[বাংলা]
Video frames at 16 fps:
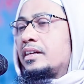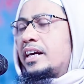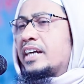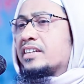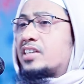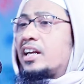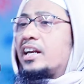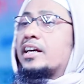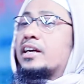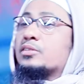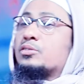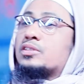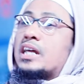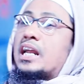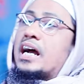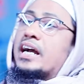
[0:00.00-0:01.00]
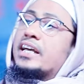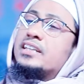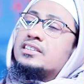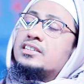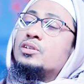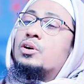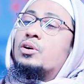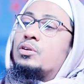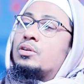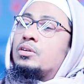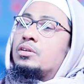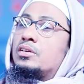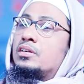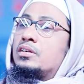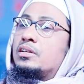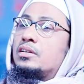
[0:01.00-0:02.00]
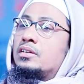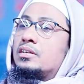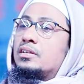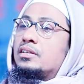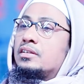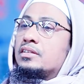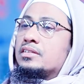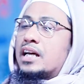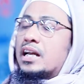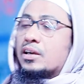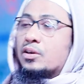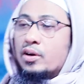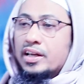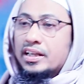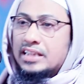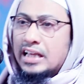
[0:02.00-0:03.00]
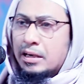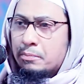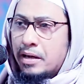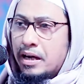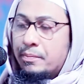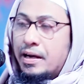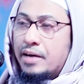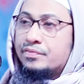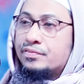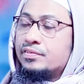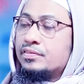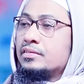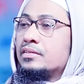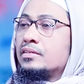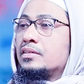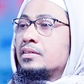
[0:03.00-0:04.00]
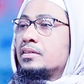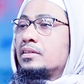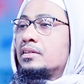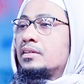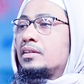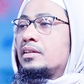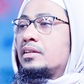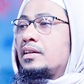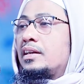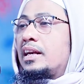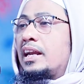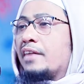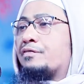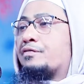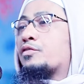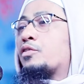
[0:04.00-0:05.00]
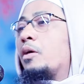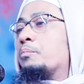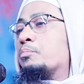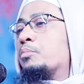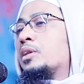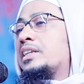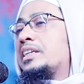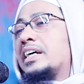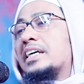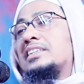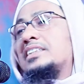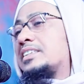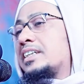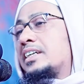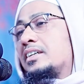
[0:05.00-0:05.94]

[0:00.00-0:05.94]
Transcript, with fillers: এই ছেলেকে তো তার আগের দিনও তার ঘরে তার মা বাপ লেফ কম্বল দিয়ে দিছে